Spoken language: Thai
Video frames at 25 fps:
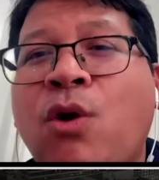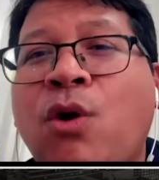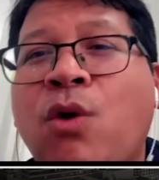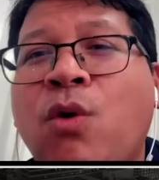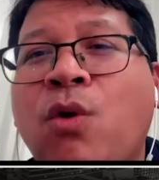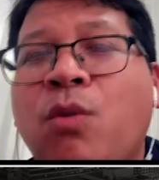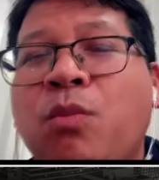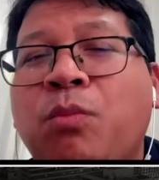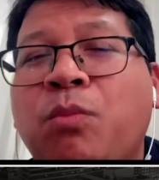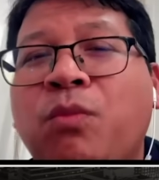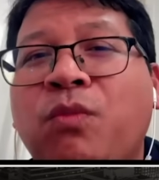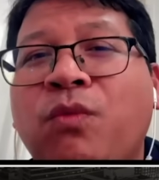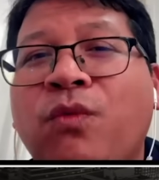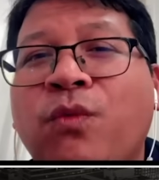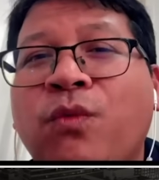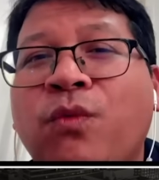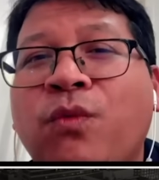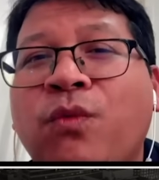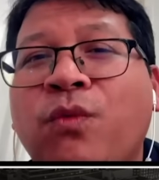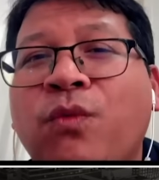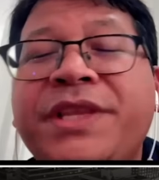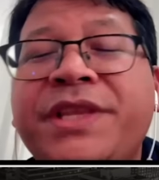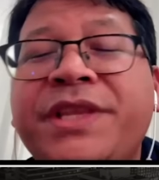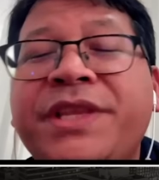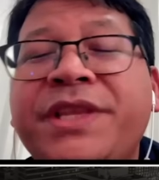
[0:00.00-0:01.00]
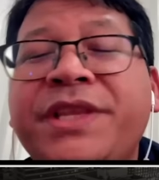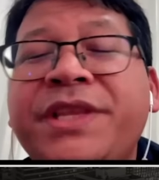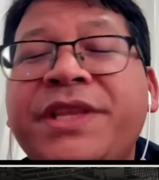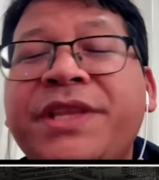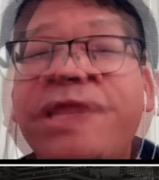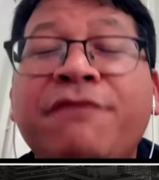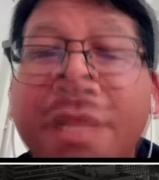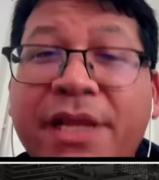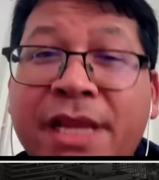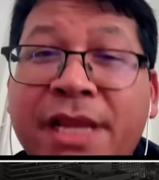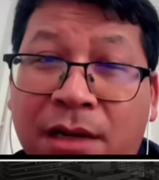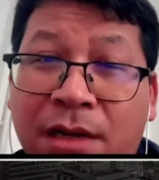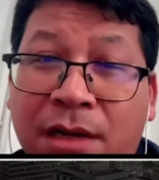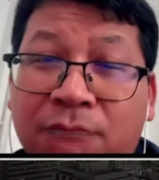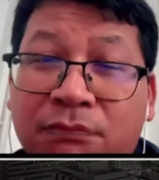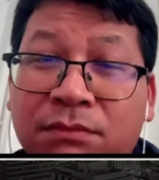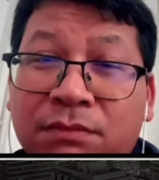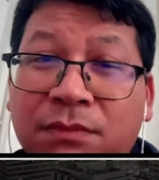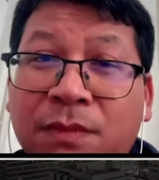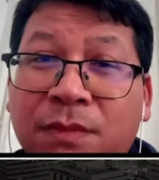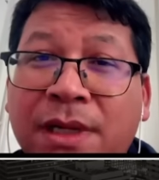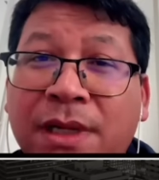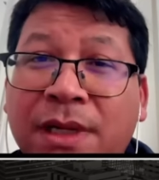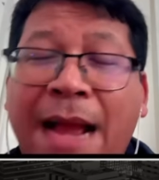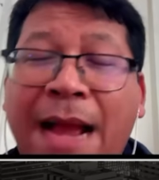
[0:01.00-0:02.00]
วิถีชีวิตอ่ะกลับ
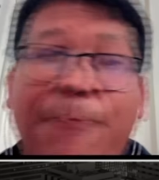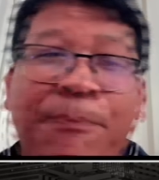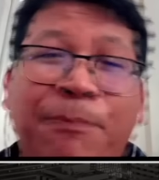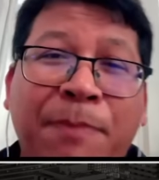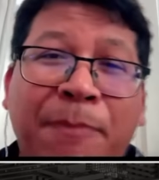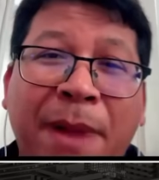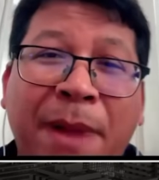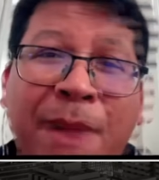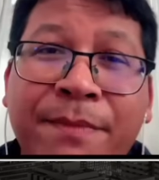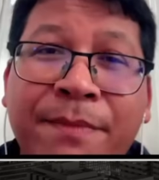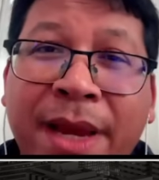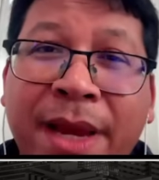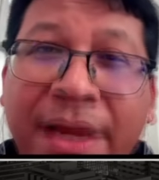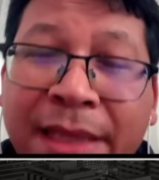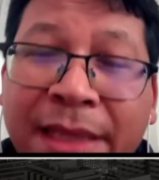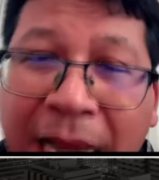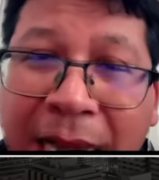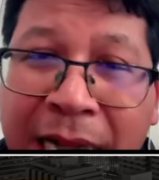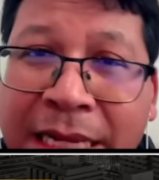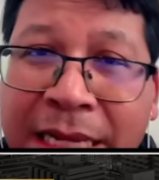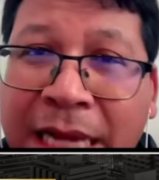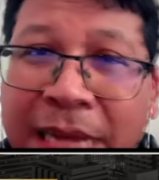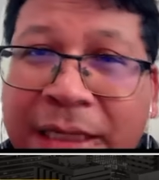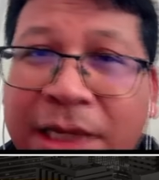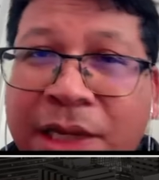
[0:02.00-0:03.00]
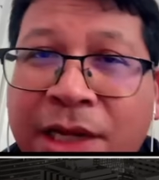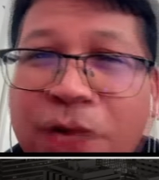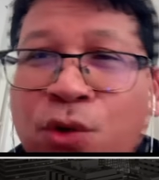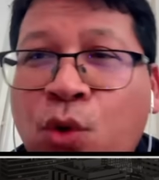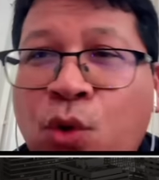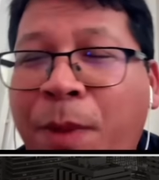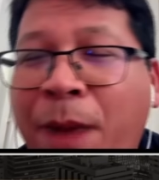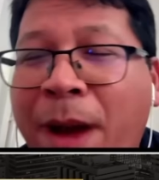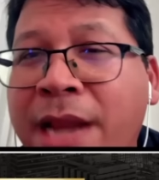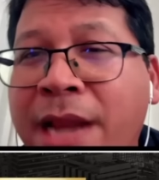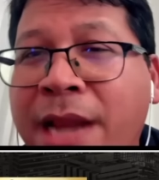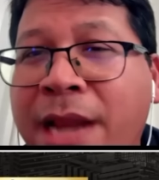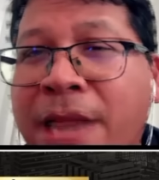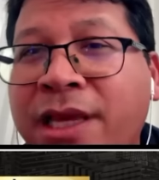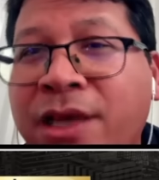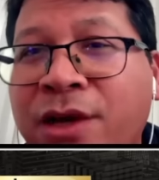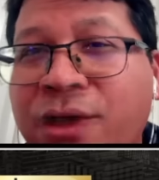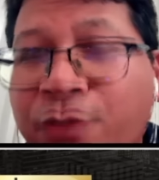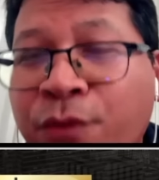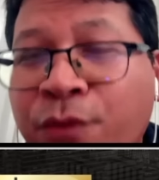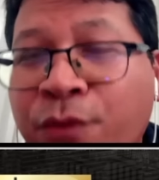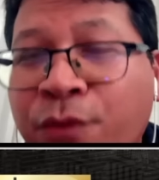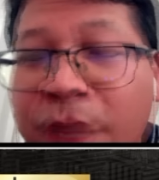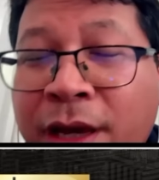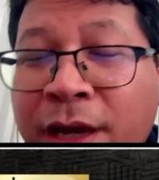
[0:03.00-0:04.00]
ไปไม่ทันอยากจะดูผ่านทีวี
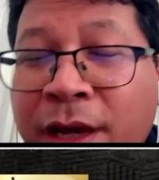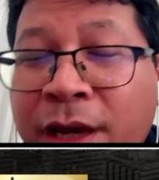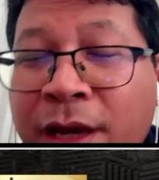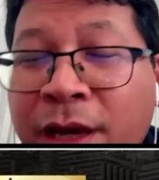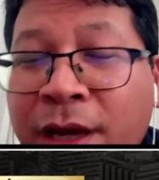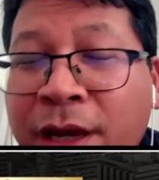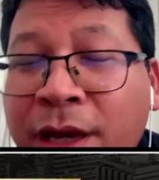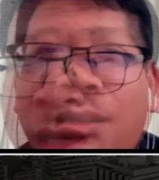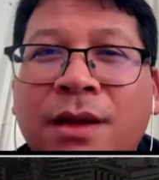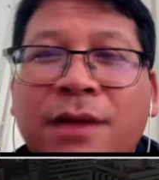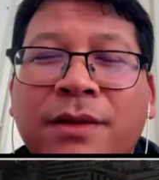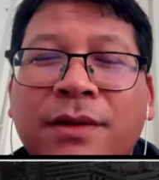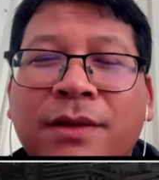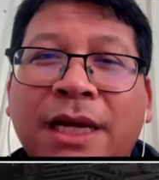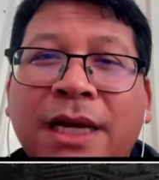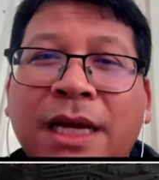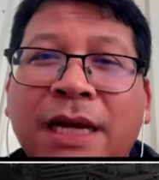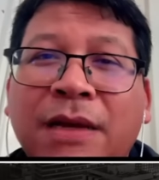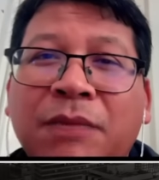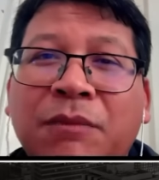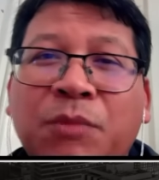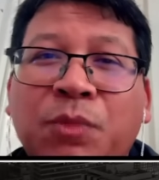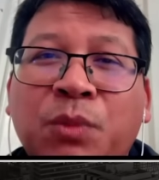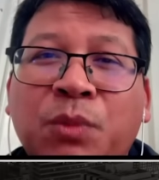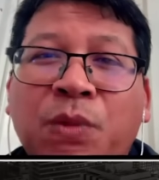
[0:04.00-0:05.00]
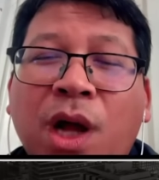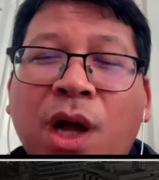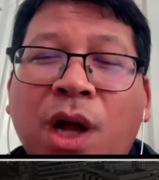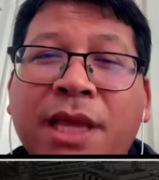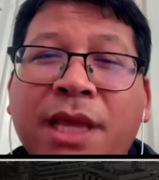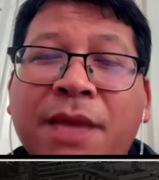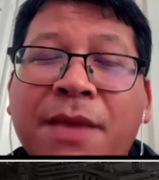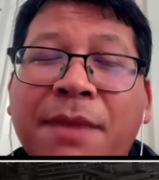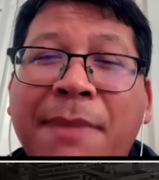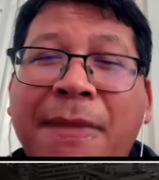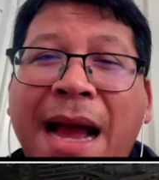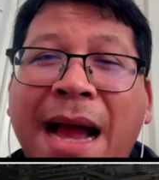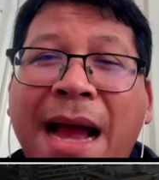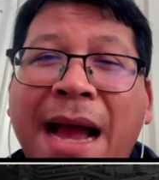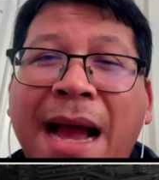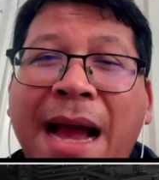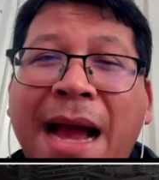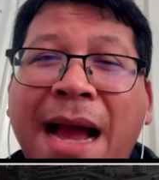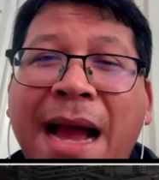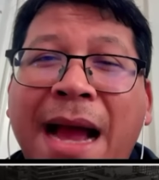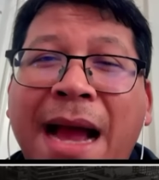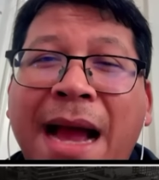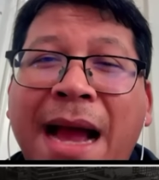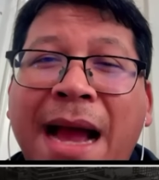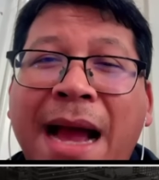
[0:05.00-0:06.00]
นะปกติมาหกโมงครึ่
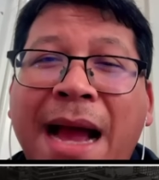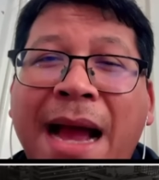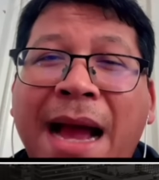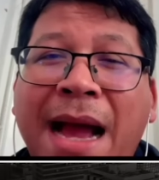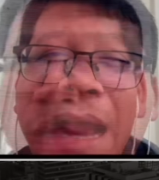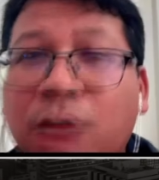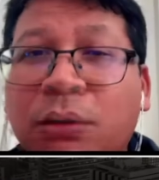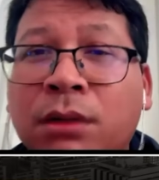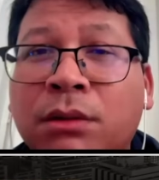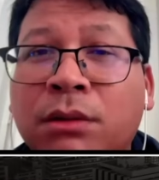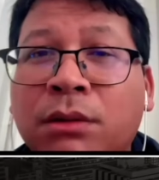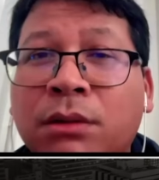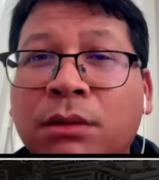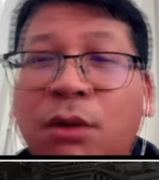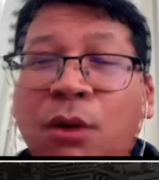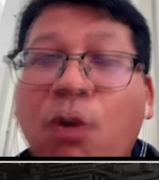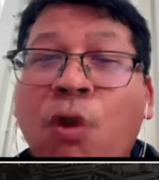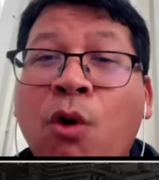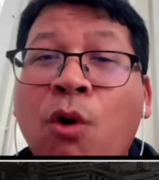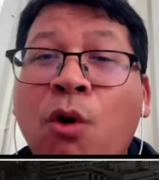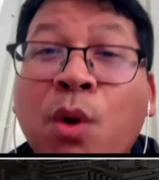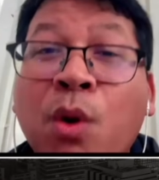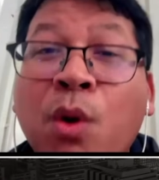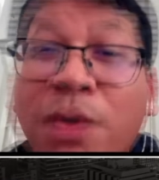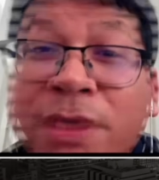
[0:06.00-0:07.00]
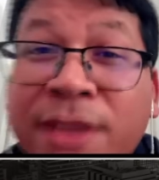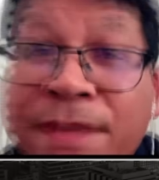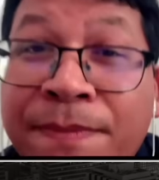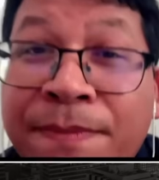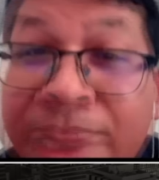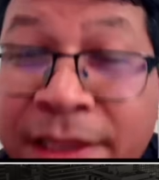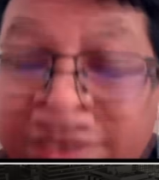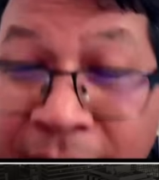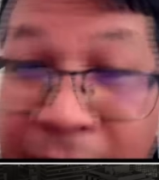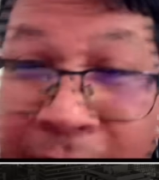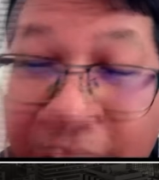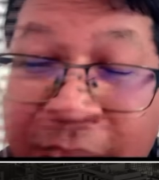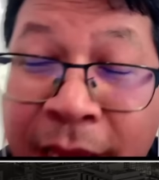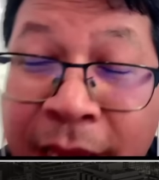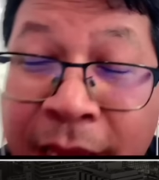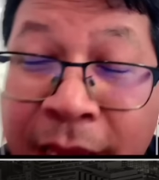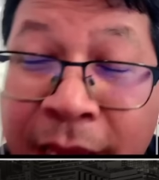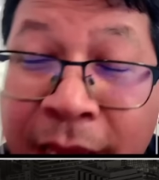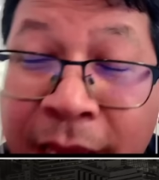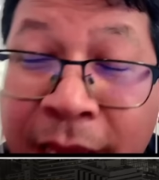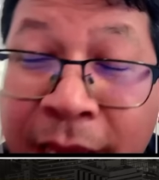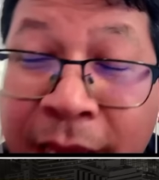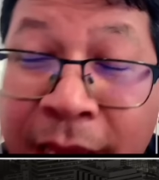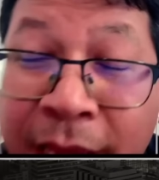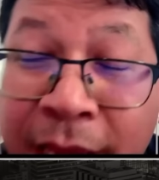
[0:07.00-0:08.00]
งอ่าหกโมงสิบนาที
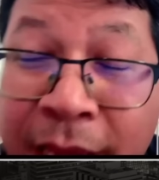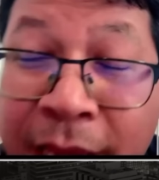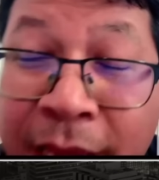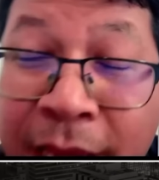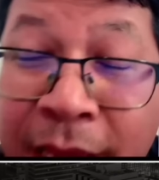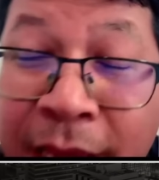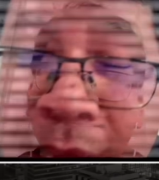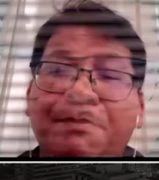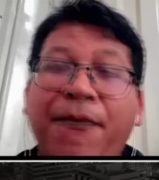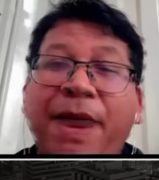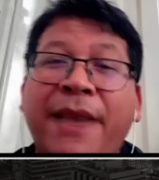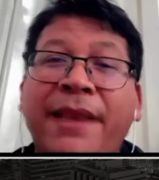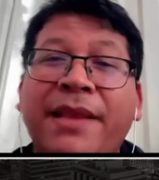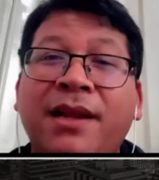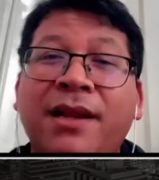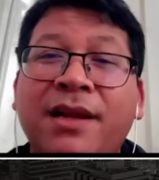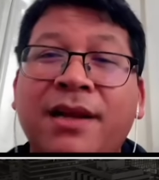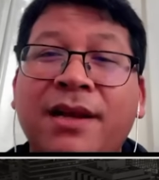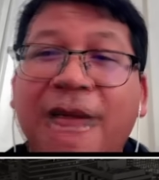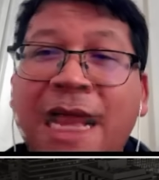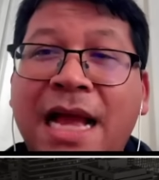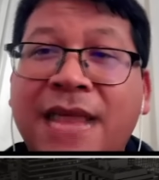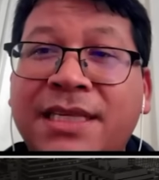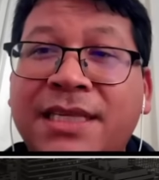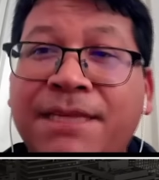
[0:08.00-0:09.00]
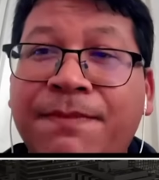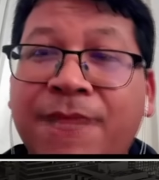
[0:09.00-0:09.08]
สิบแปดนาฬิกาสิบนาที